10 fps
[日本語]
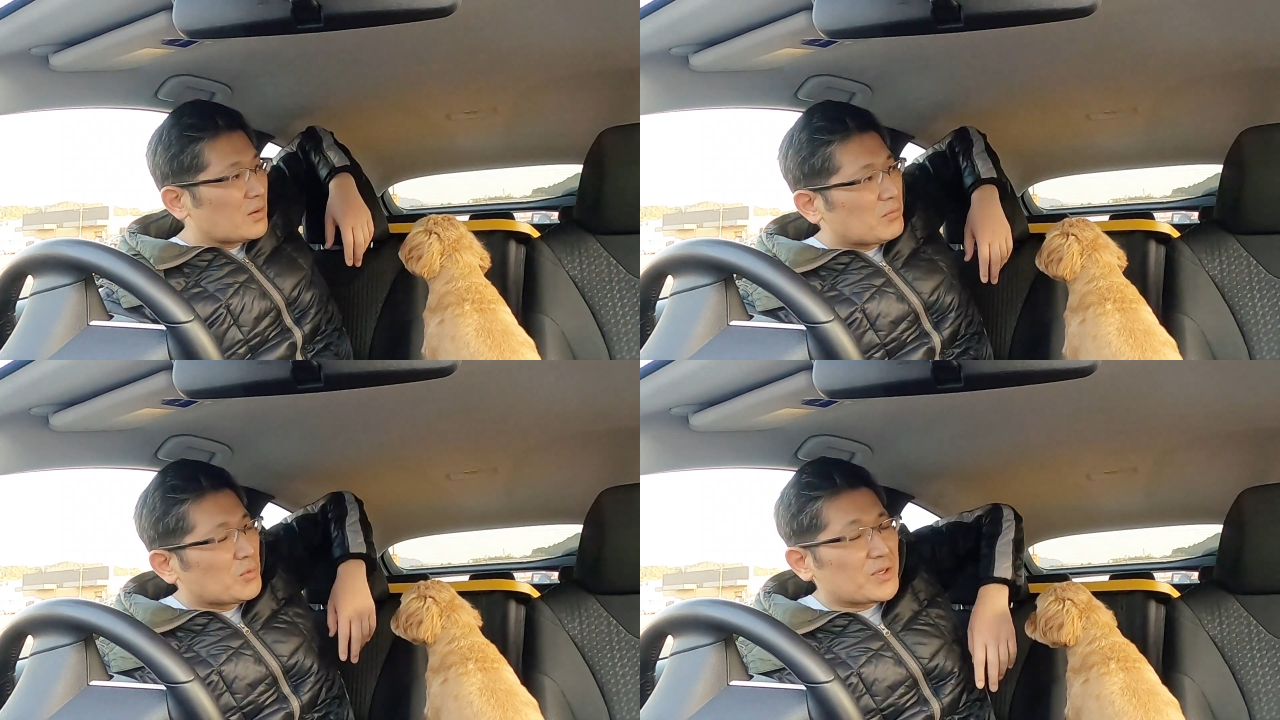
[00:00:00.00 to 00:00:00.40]

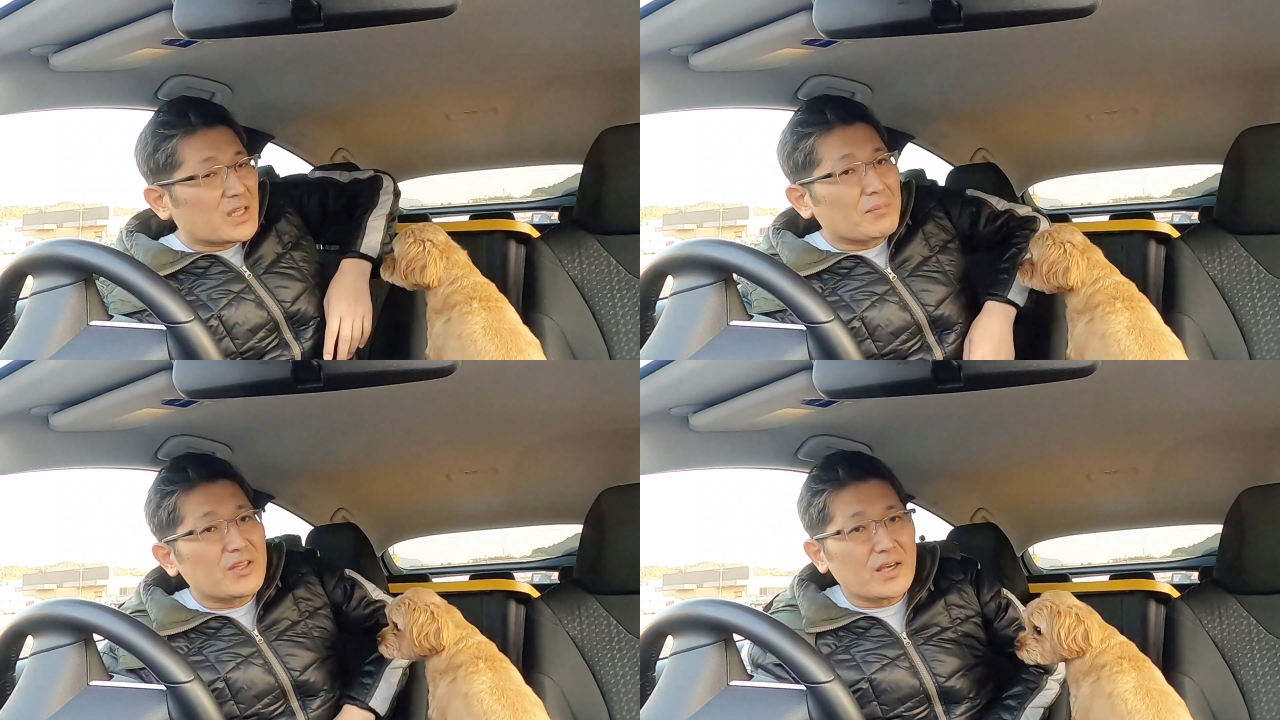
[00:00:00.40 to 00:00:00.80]
もう見
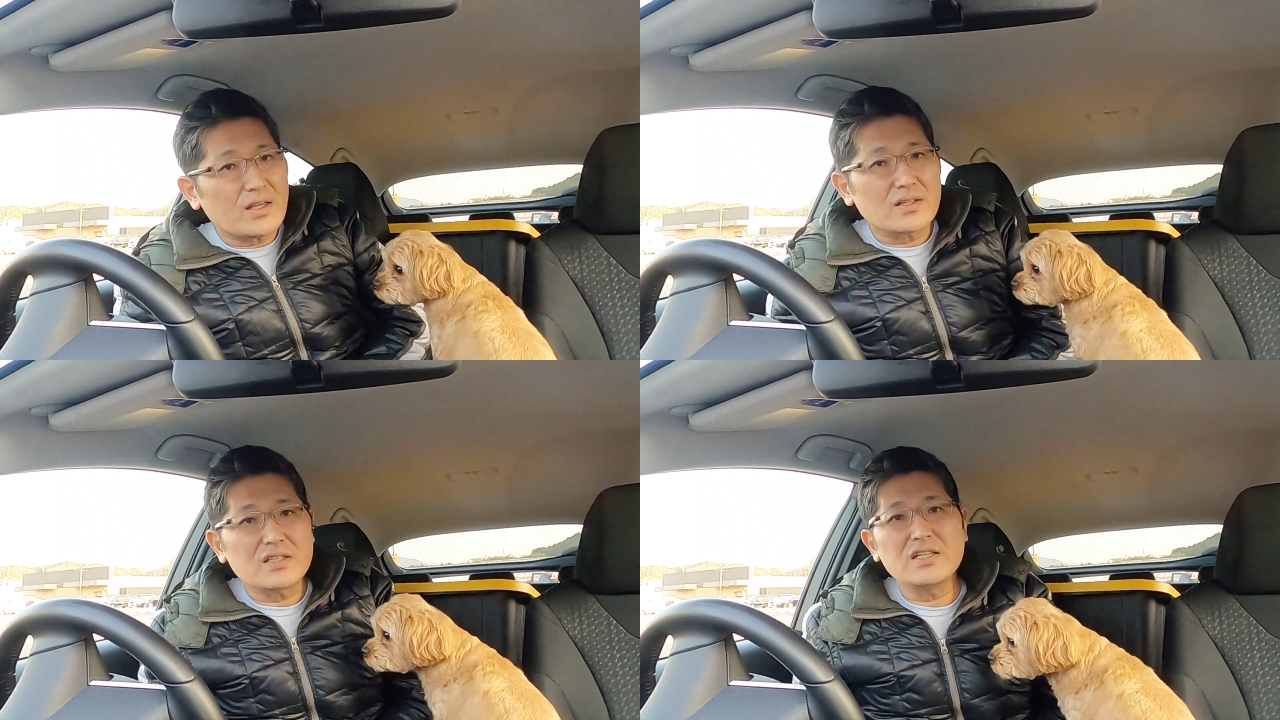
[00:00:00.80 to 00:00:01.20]
た目
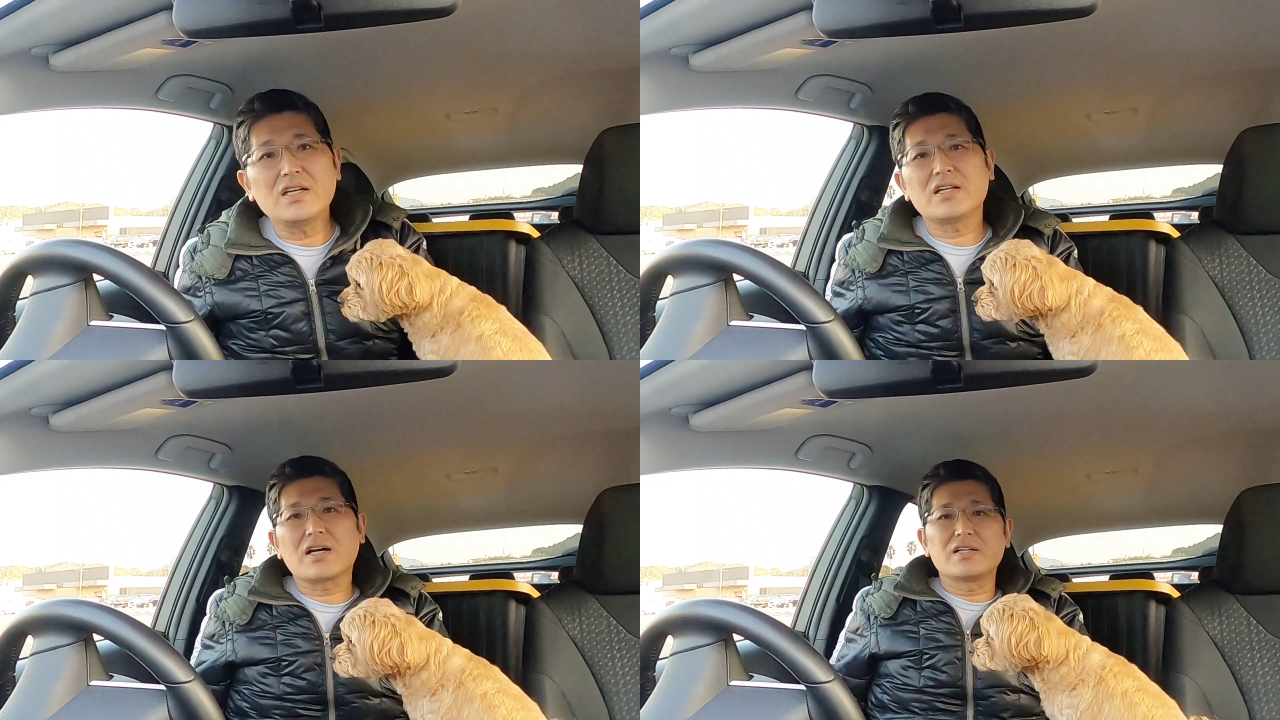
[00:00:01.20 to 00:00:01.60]
でき
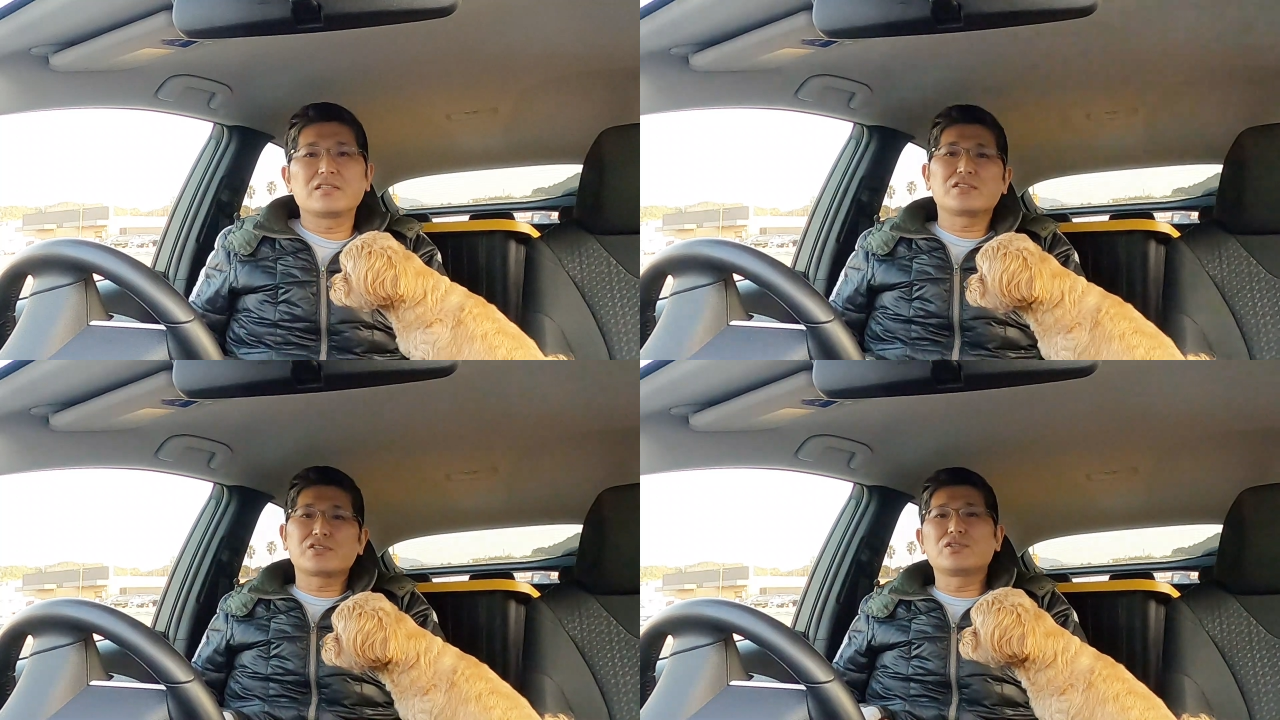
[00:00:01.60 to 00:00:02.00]
れいな感
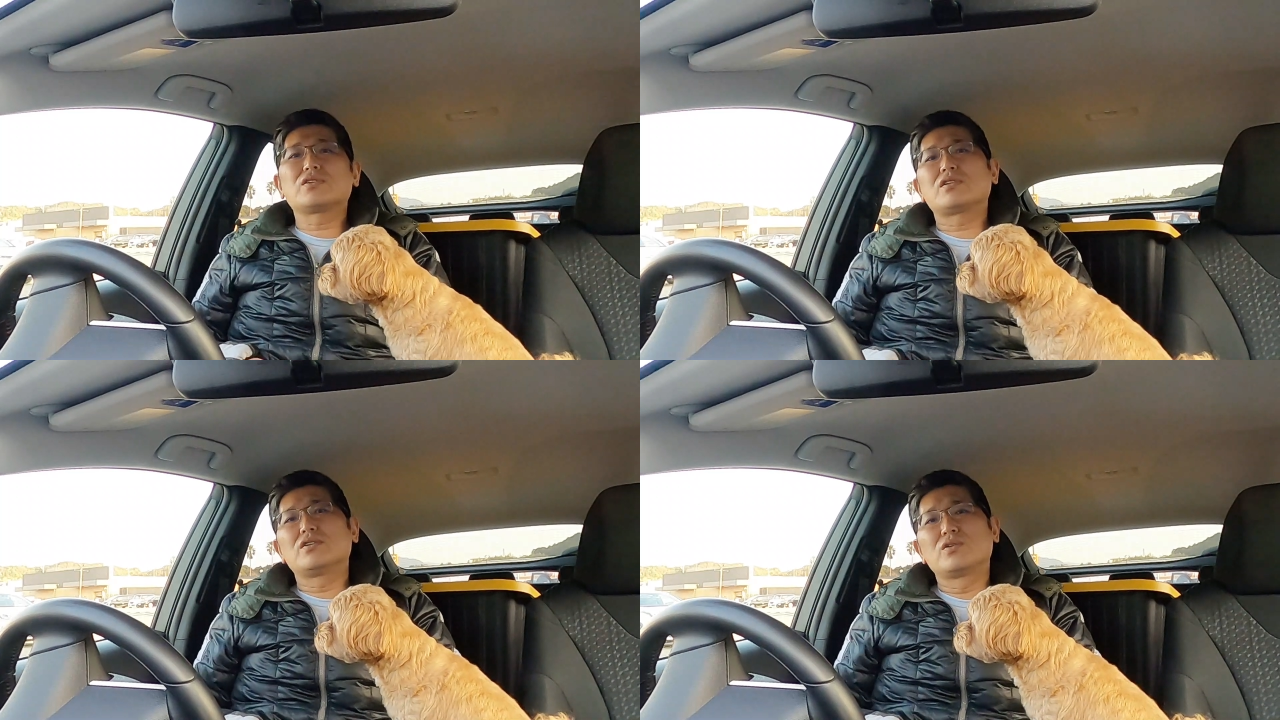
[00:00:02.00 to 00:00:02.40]
じにするっ
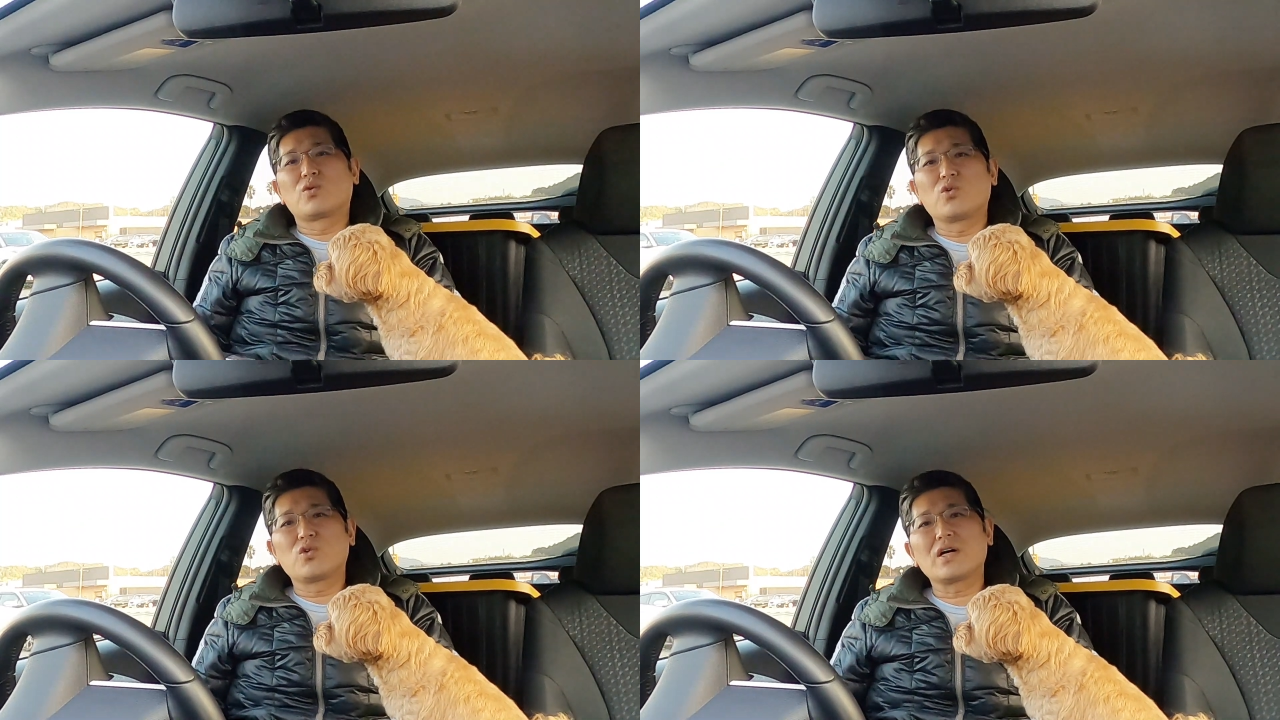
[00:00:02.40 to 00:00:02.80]
ていうのを
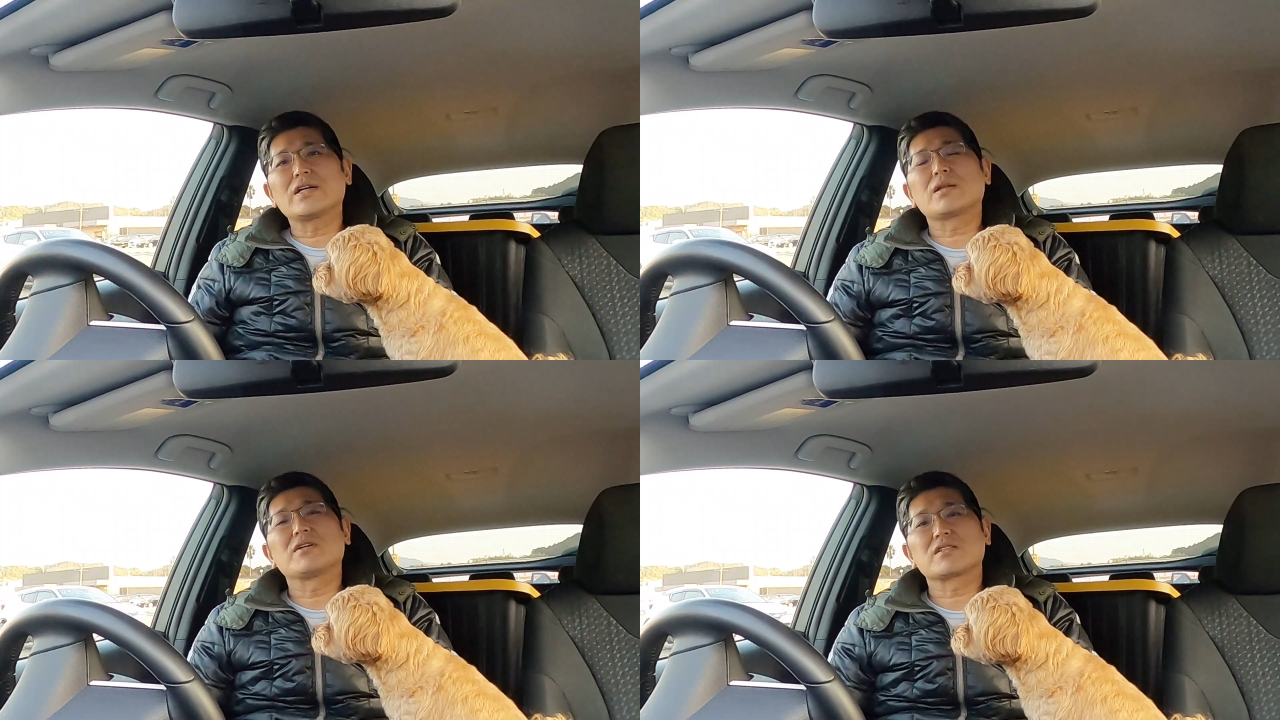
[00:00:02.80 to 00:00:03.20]
心が
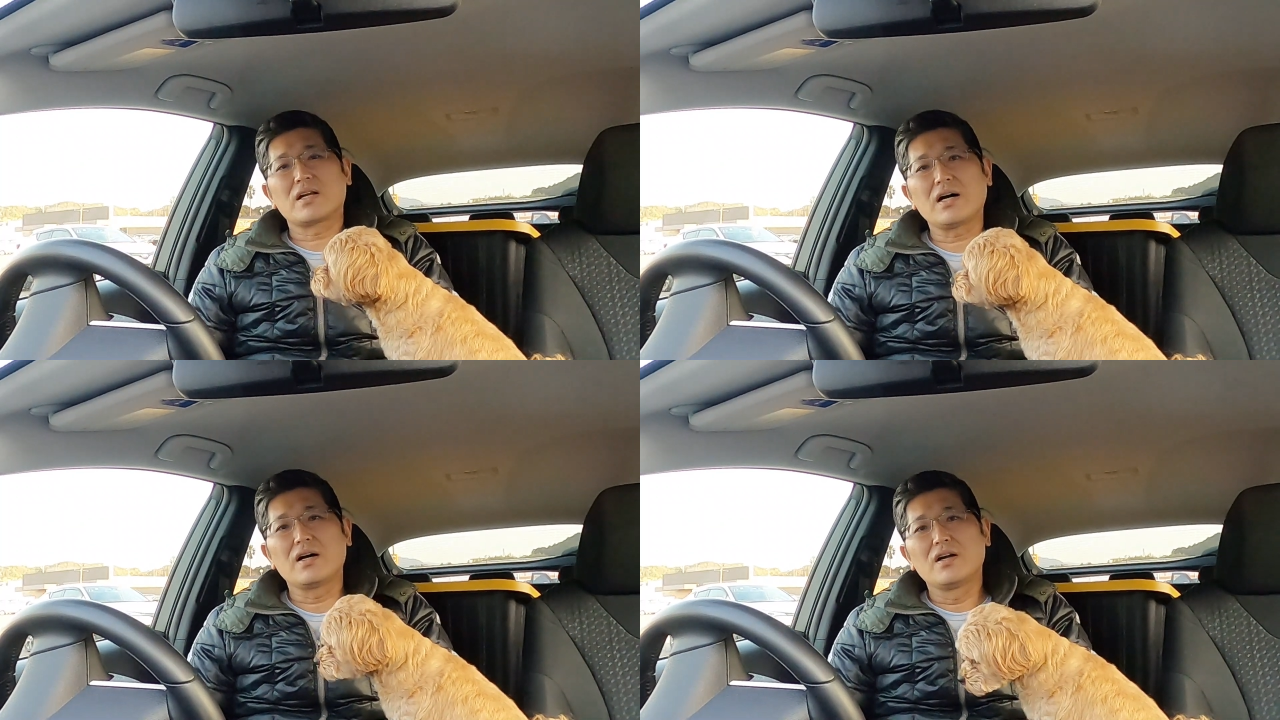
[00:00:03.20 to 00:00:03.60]
けてます
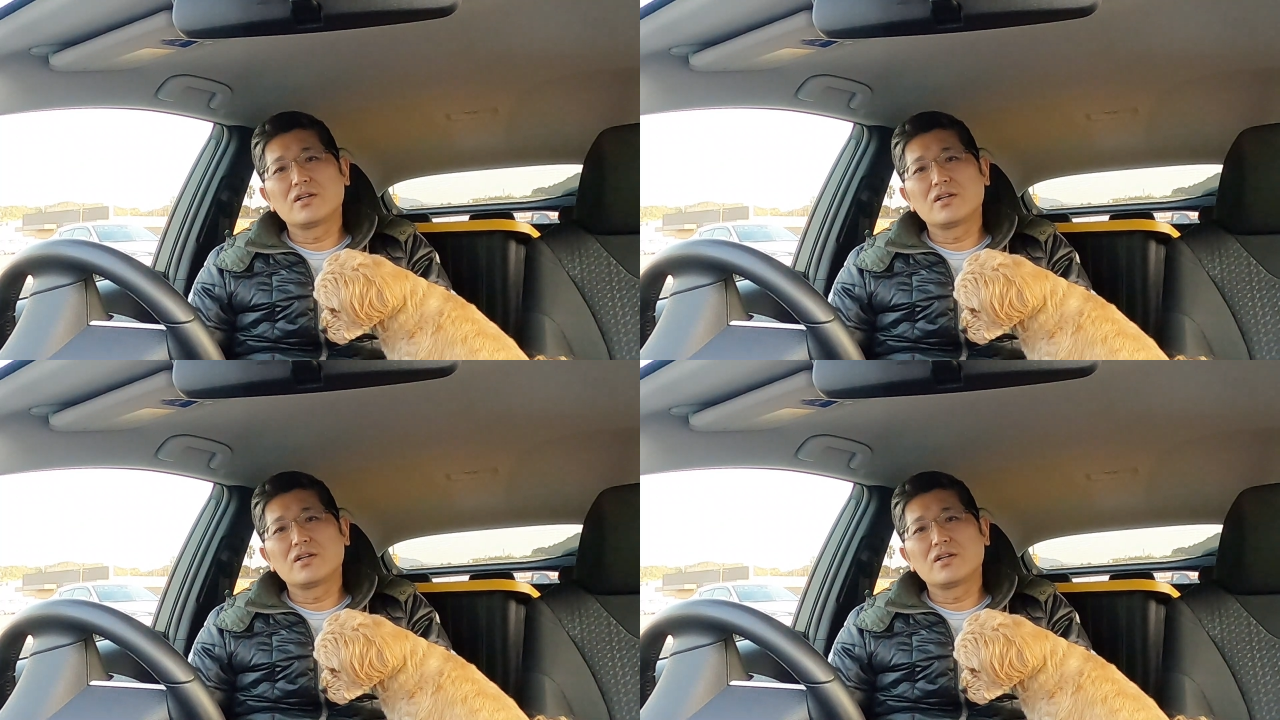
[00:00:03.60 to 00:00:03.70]
から、